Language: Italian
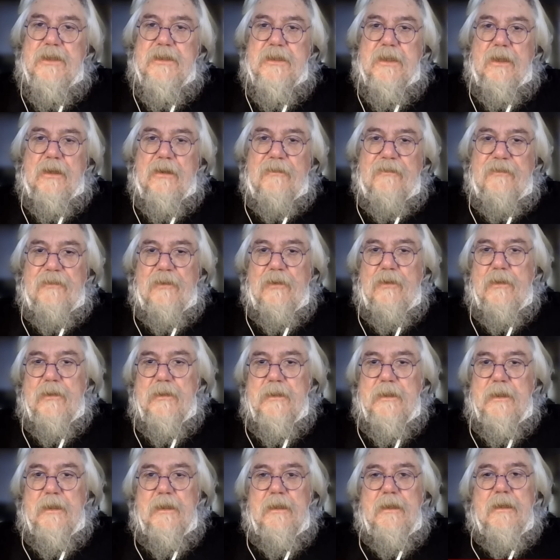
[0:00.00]
olistico
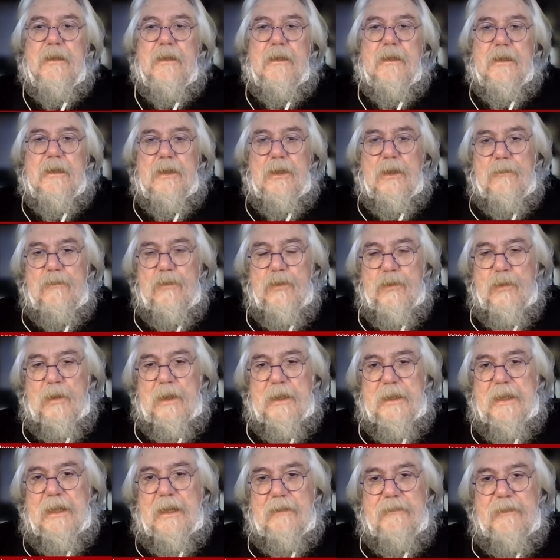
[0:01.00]
forte. Io ho avuto
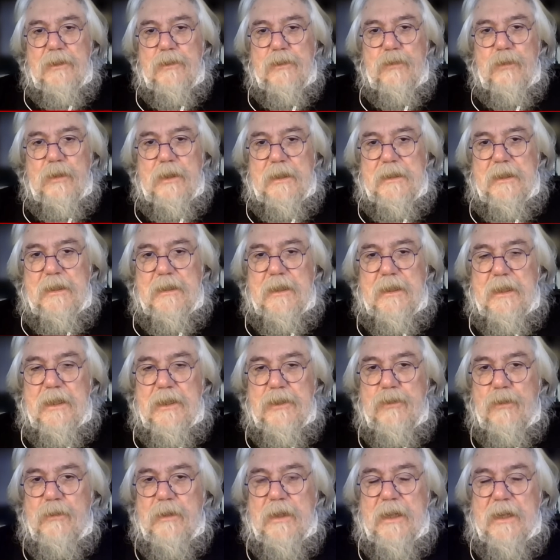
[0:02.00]
anche l'avventura di
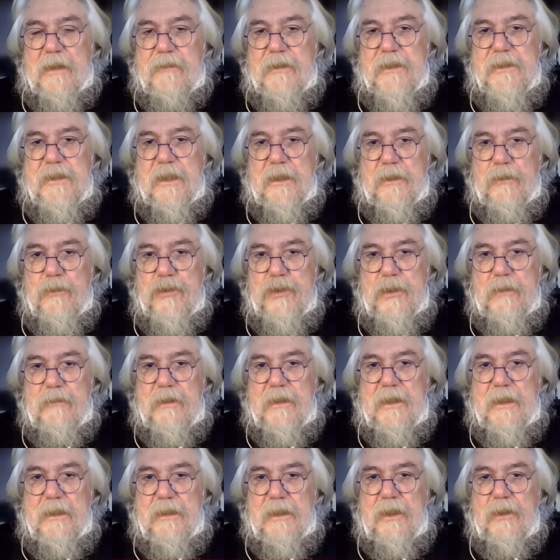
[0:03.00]
dirigere una rivista che usciva
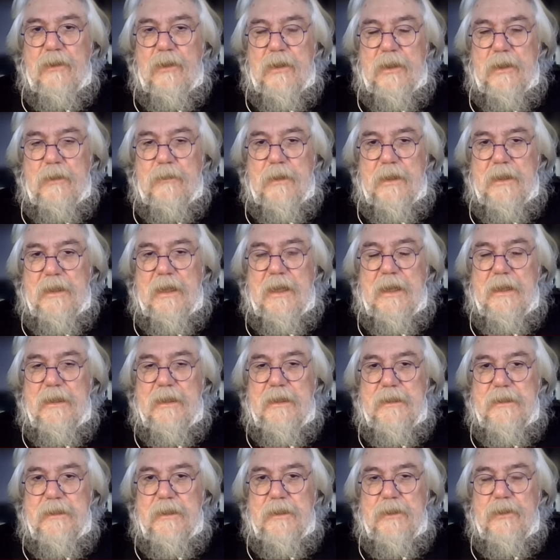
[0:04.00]
in edicola in quegli anni,
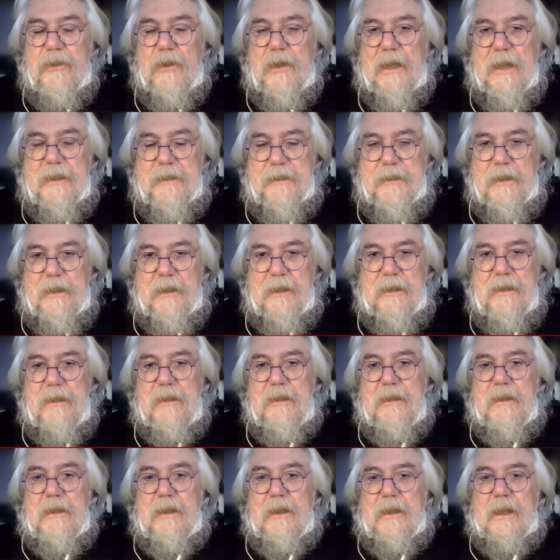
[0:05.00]
intitolata
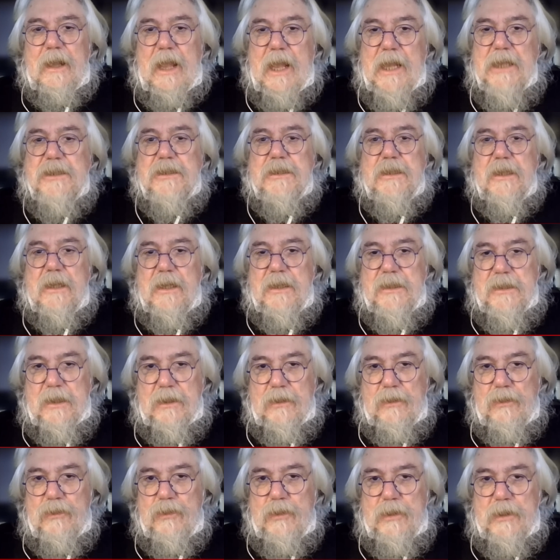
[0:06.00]
essere
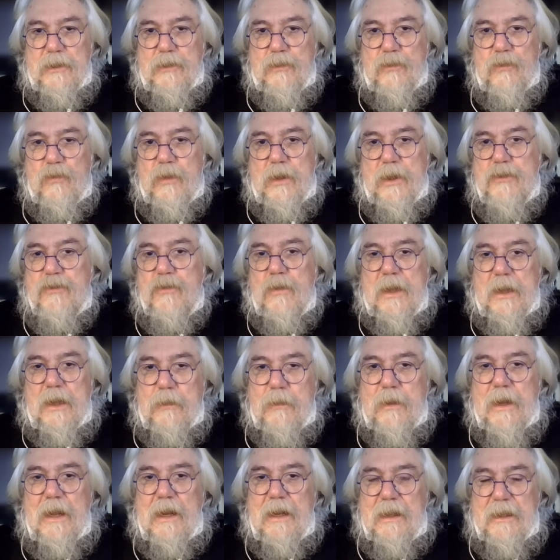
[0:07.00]
secondo natura, sulla
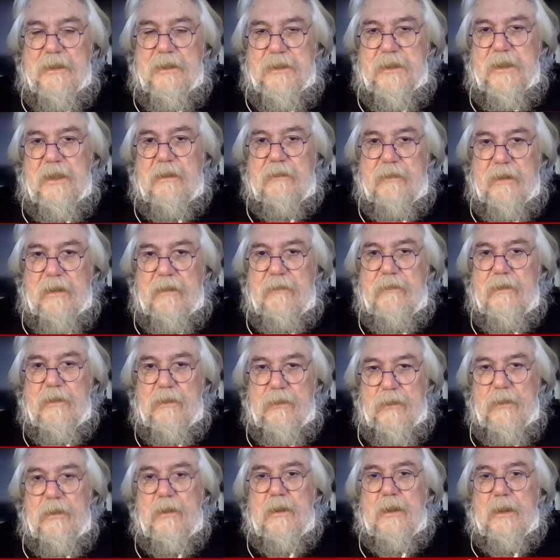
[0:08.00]
quale
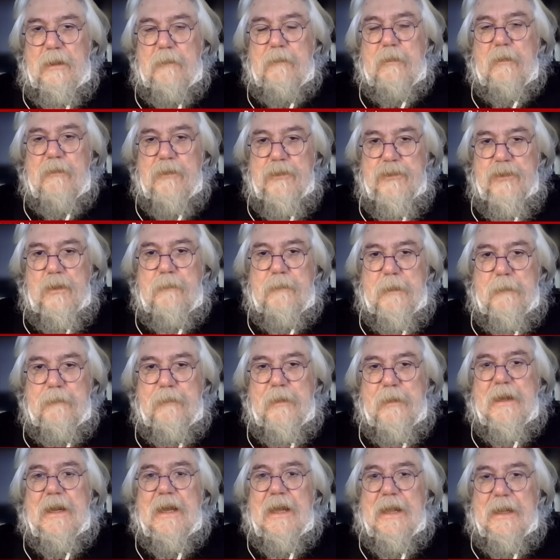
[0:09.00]
scrivevano il professor
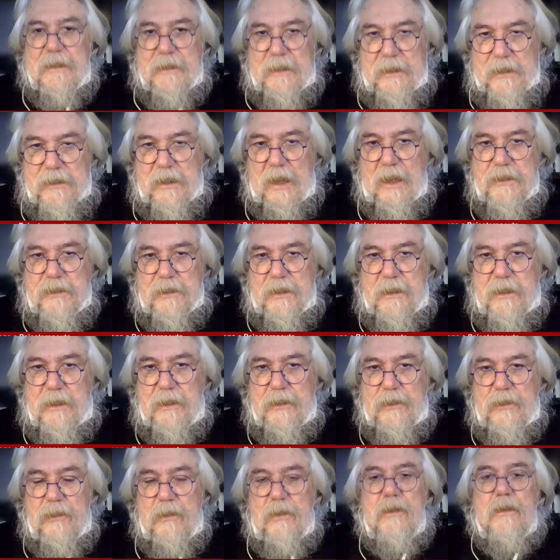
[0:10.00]
Preparata, ha
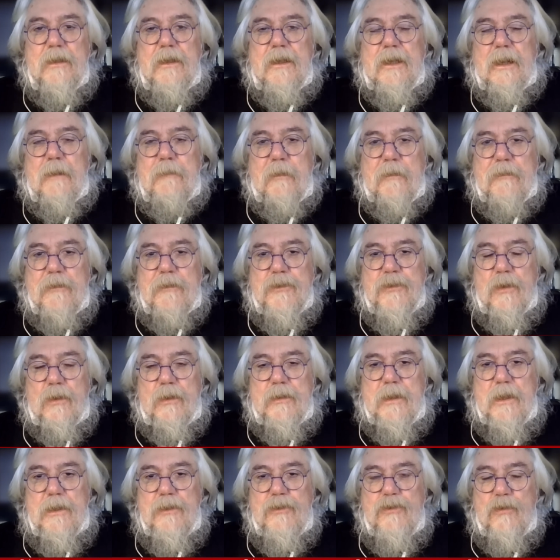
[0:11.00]
scritto il professor
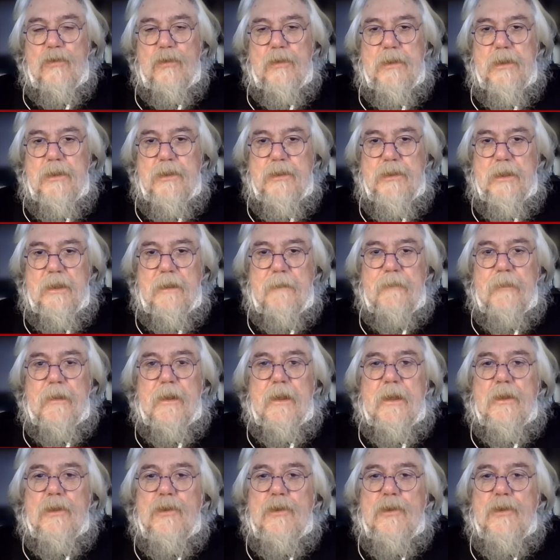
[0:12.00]
Del Giudice,